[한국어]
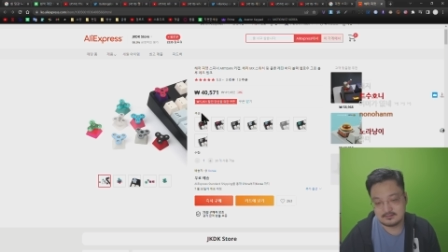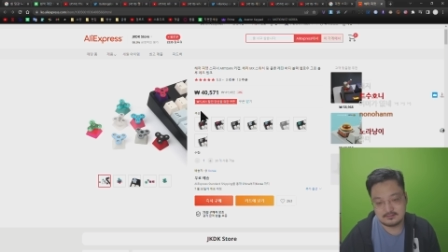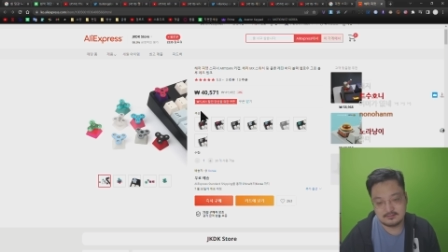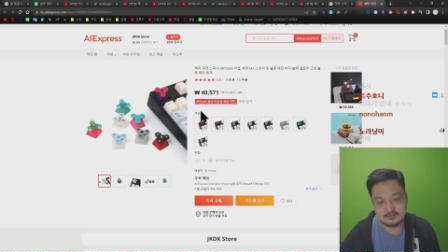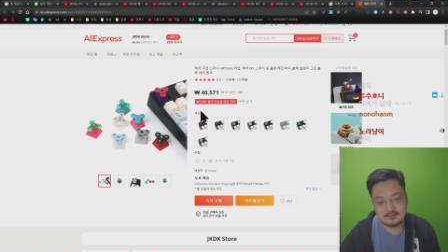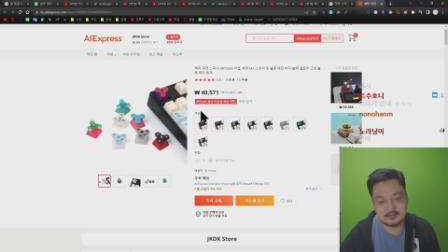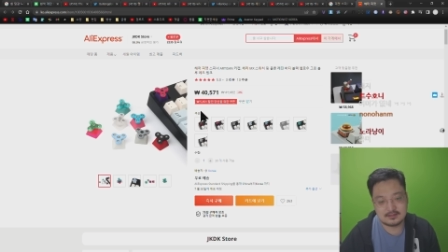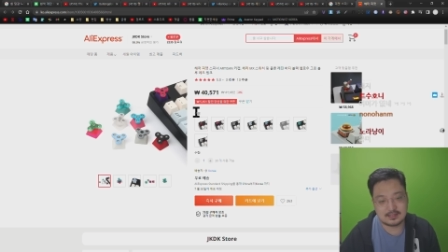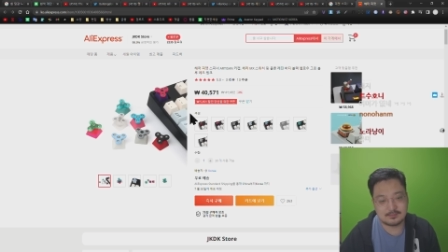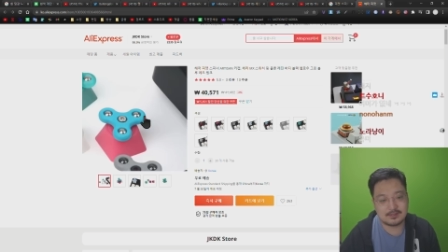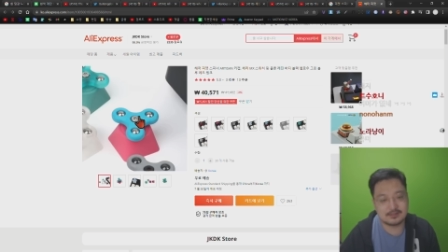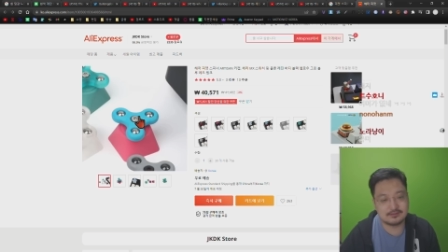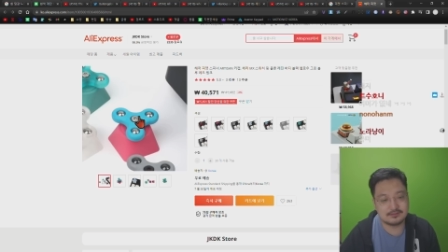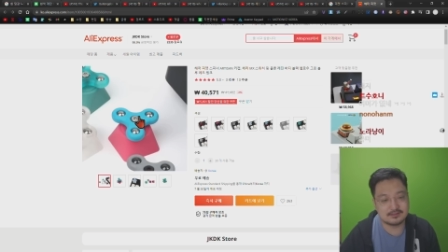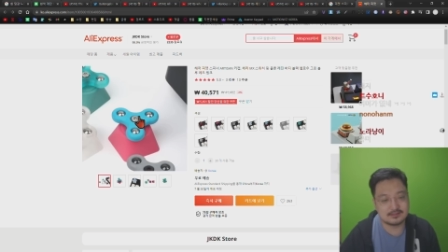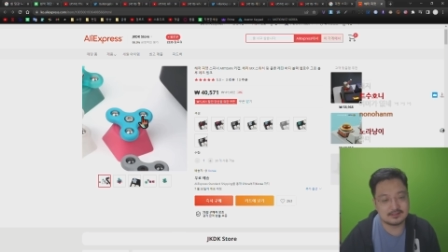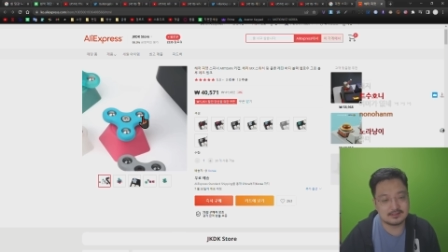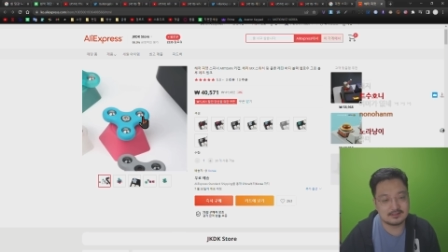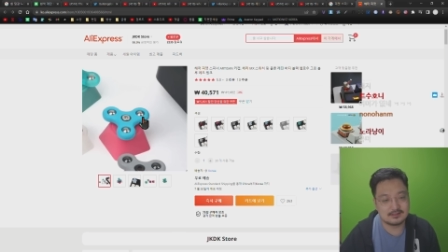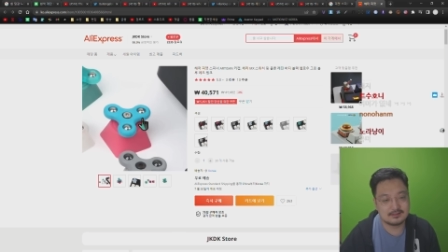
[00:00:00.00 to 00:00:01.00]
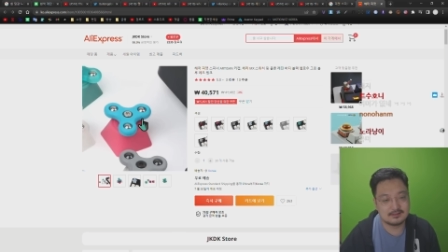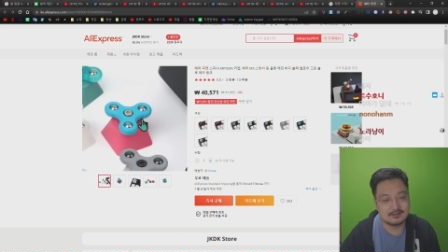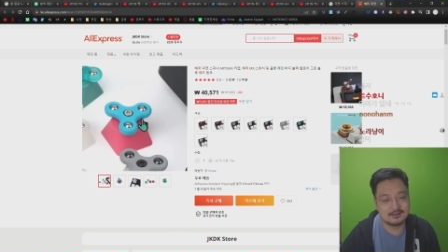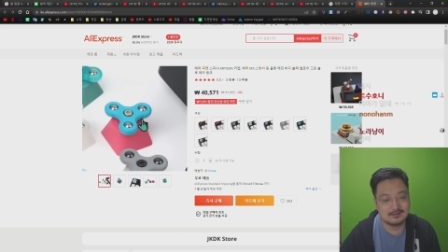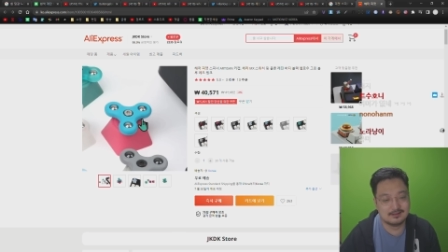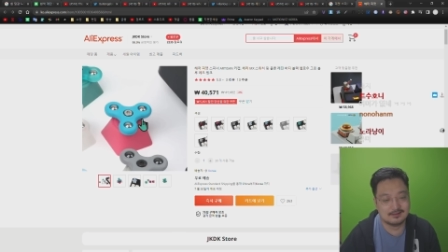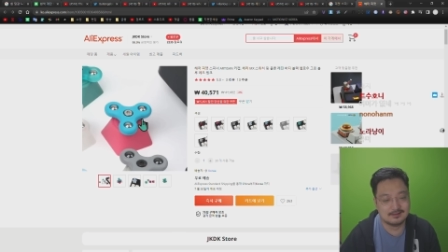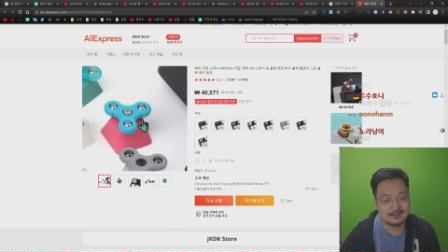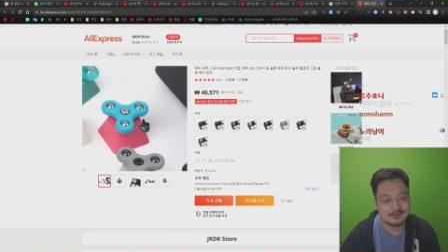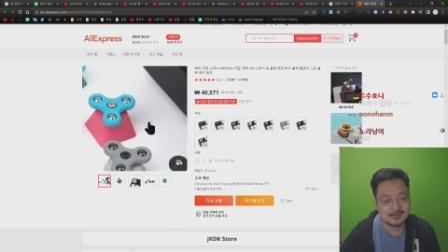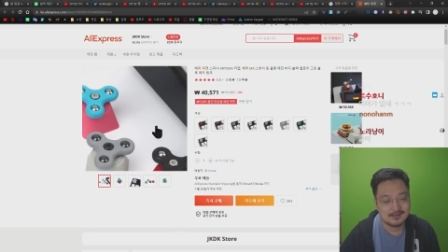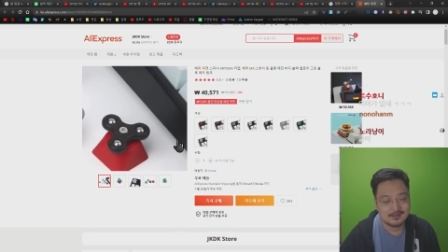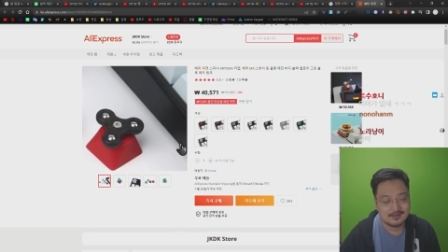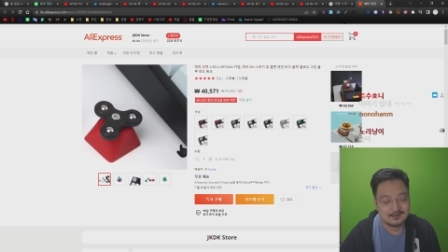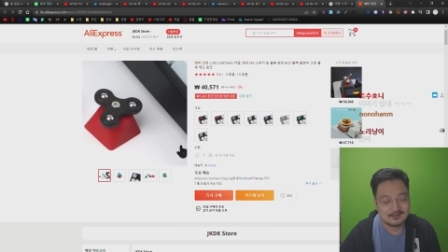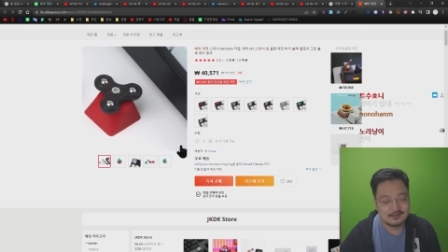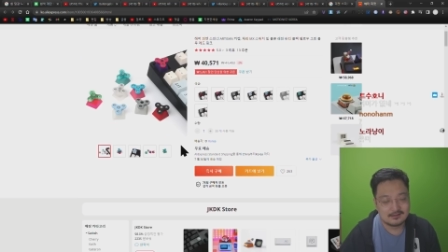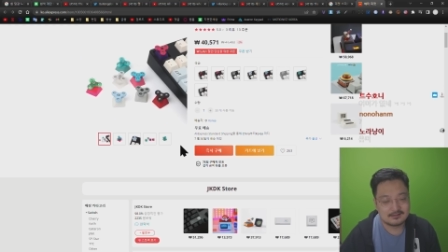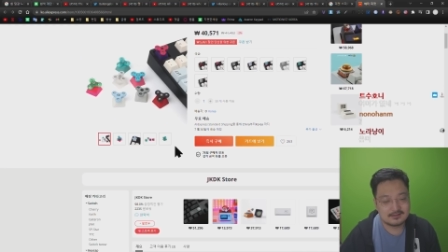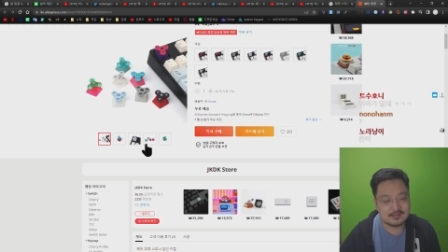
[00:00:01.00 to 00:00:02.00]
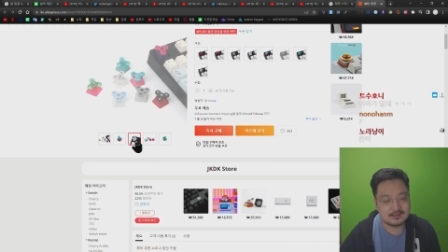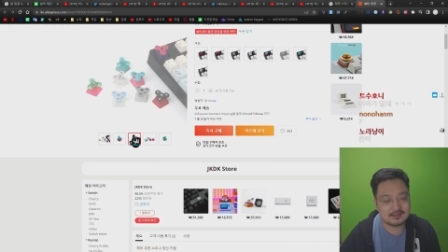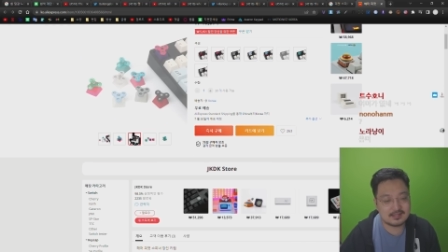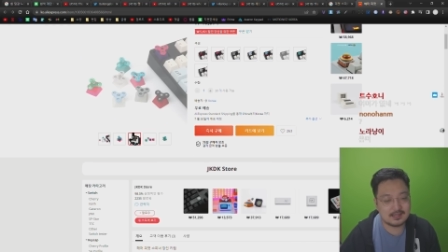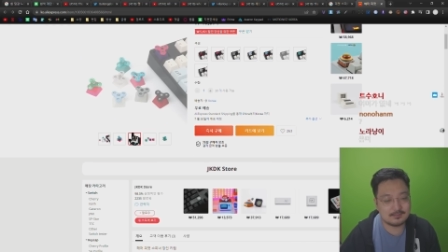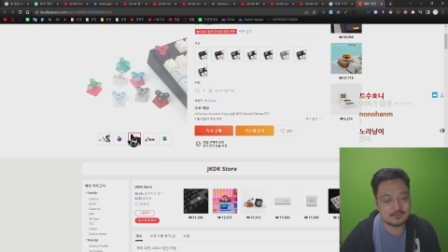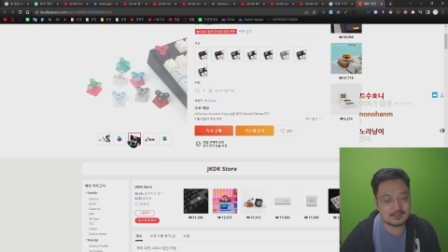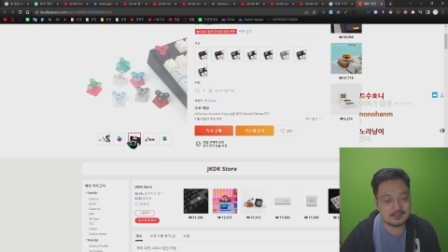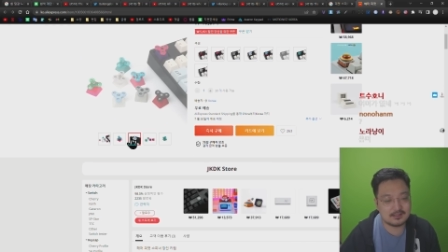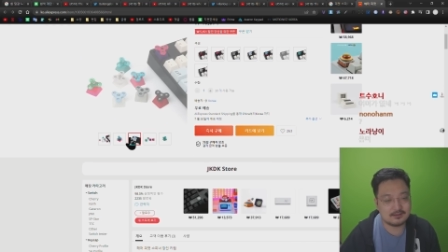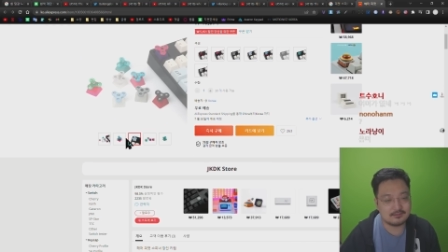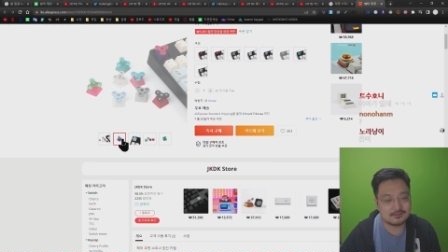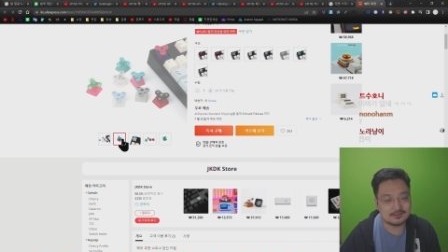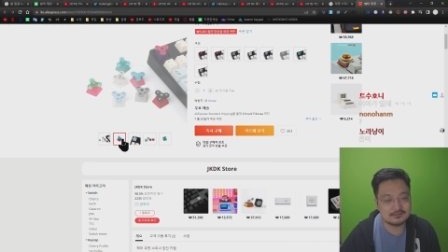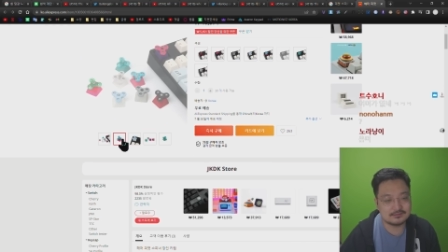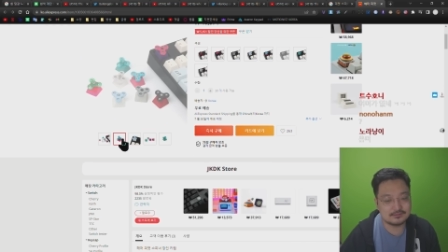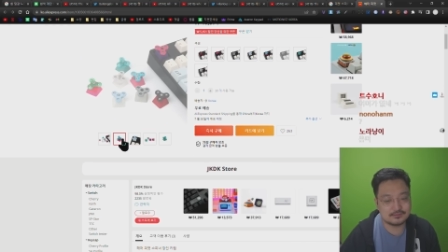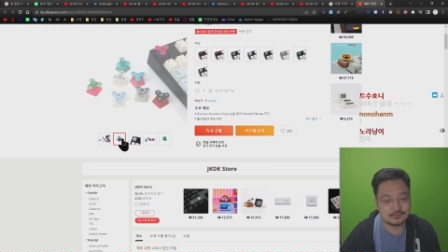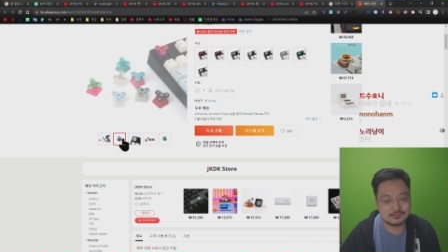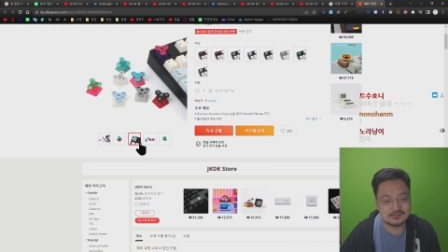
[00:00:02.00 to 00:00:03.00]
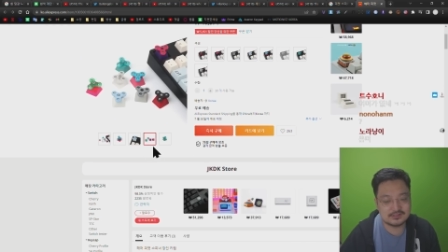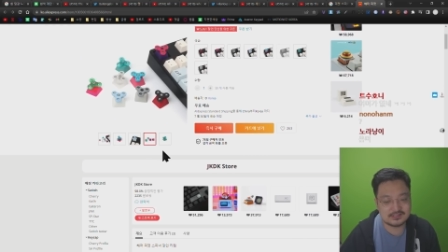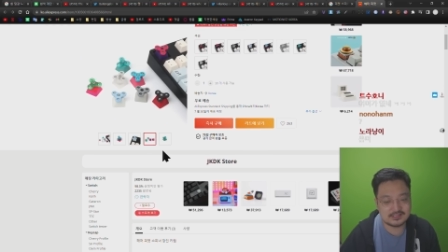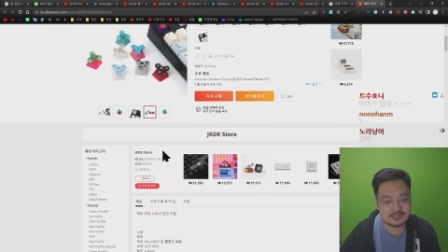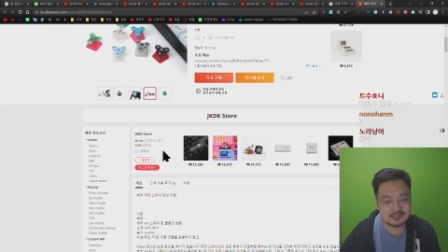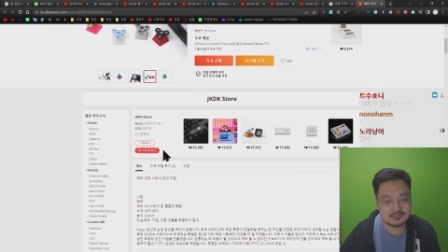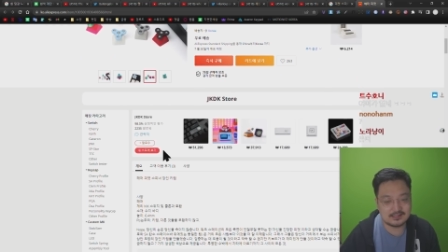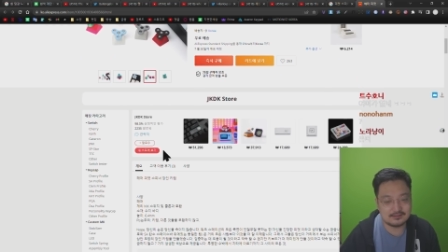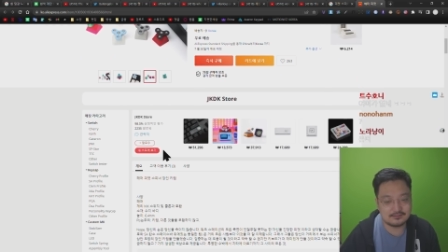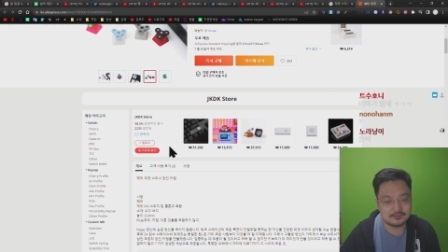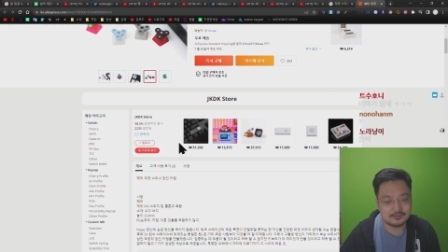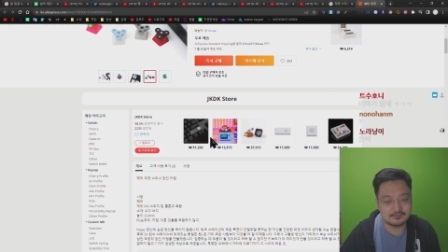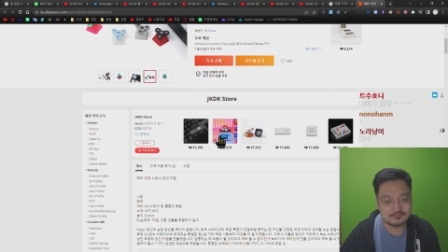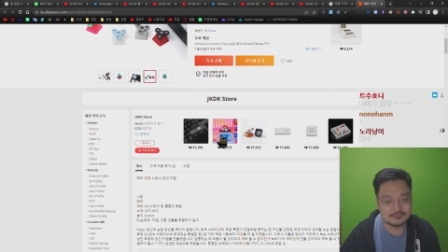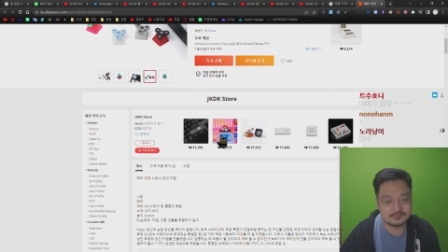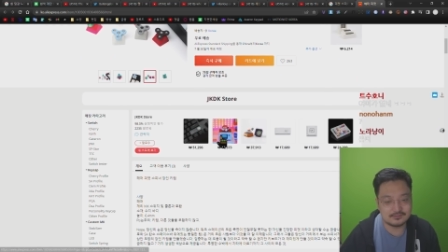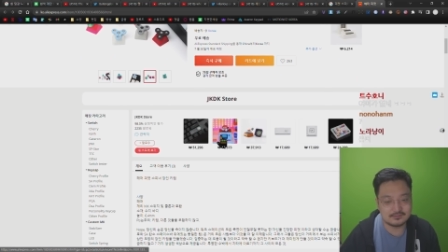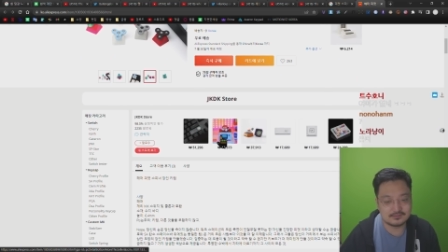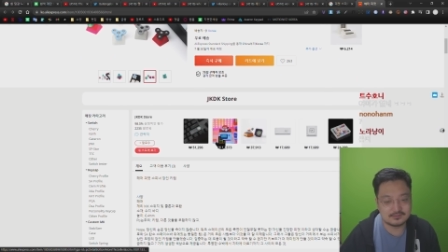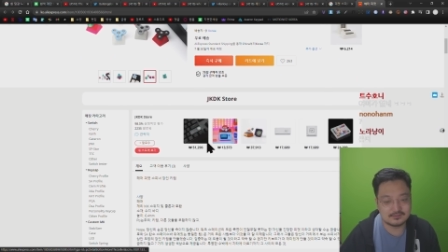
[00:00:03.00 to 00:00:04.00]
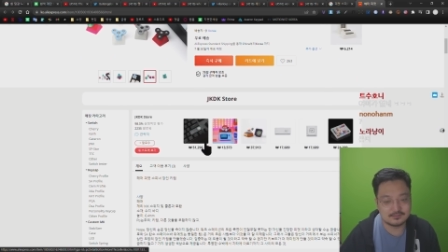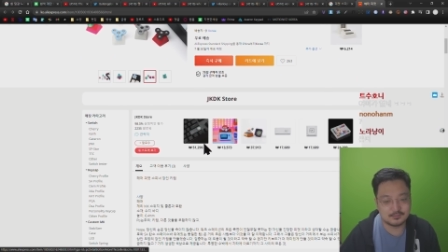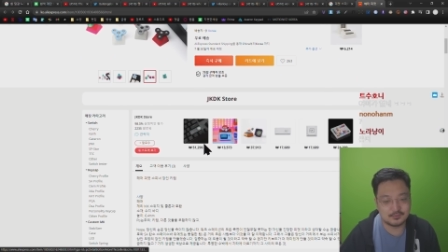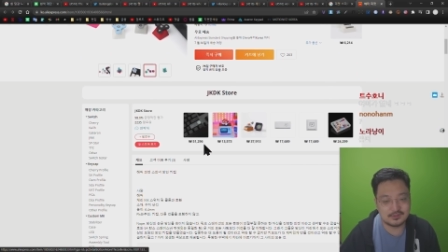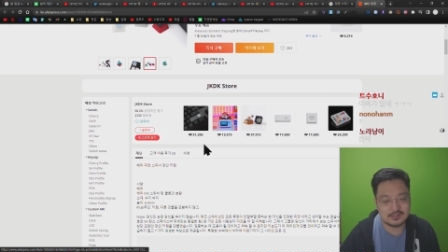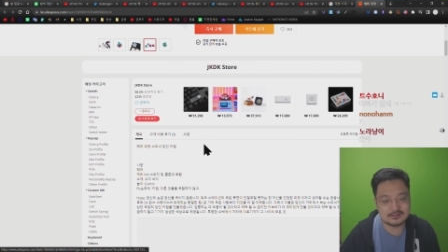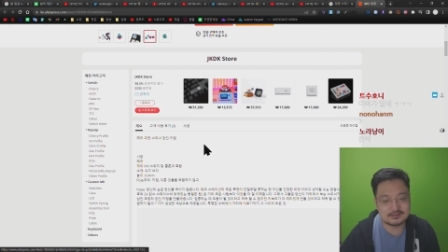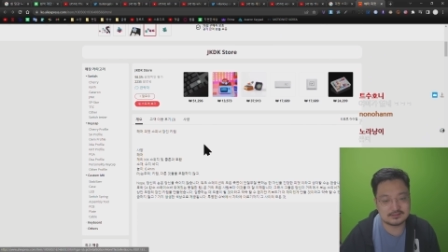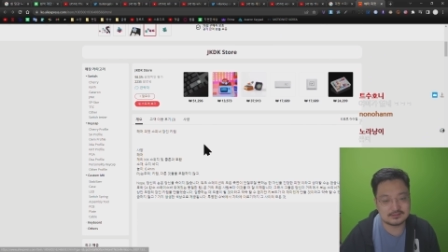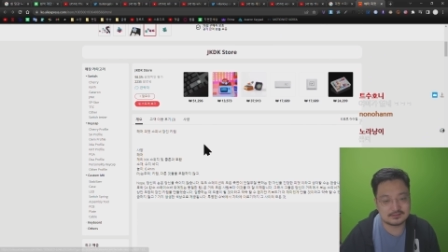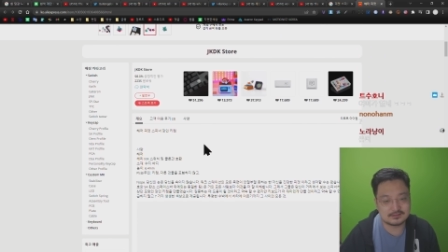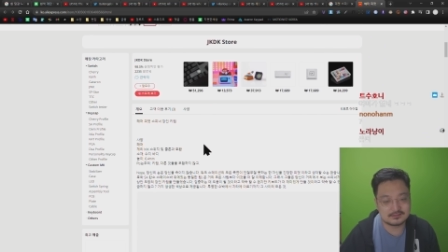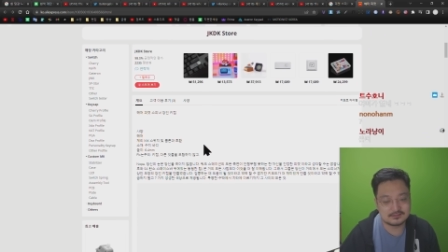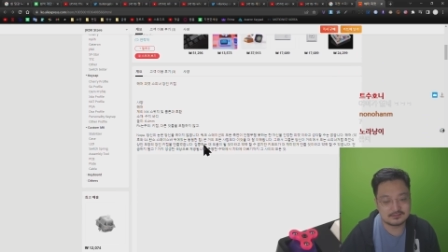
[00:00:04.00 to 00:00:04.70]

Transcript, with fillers: 이게 사만 원인데. 키캡이 완전 돈지랄이야 여러분. 몰랐죠?